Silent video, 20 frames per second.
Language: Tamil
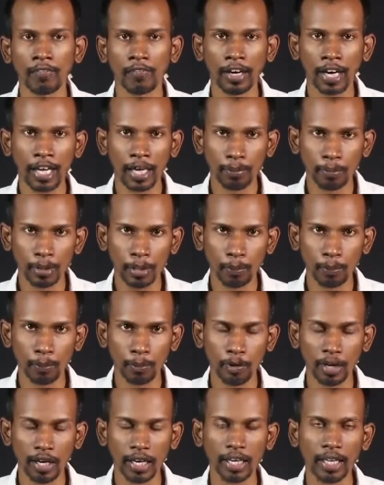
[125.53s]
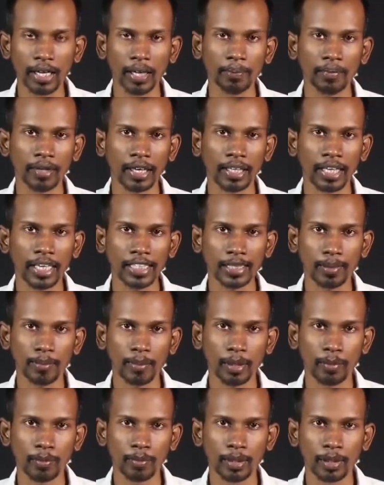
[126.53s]
விலை மதிப்புள்ள அதே
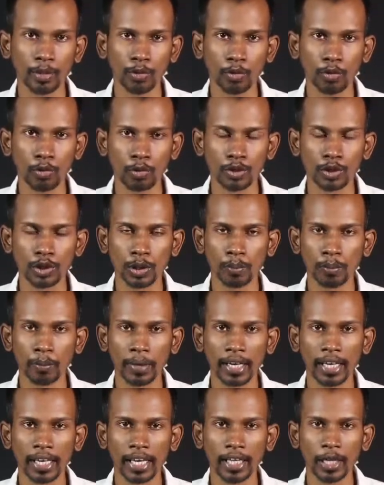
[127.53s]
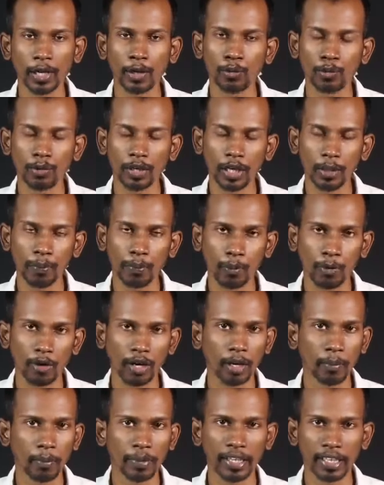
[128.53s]
சமயம் வந்து கொஞ்சம் மரியாதைக்குரிய
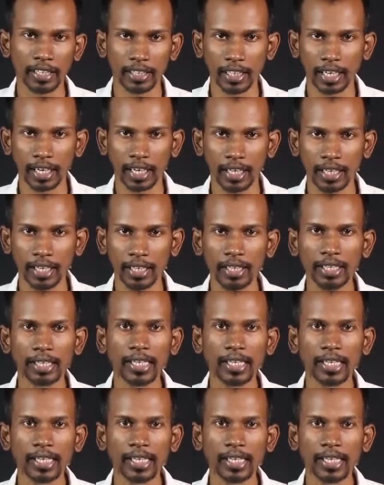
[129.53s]
பொருள் அப்படிங்கிறதுனால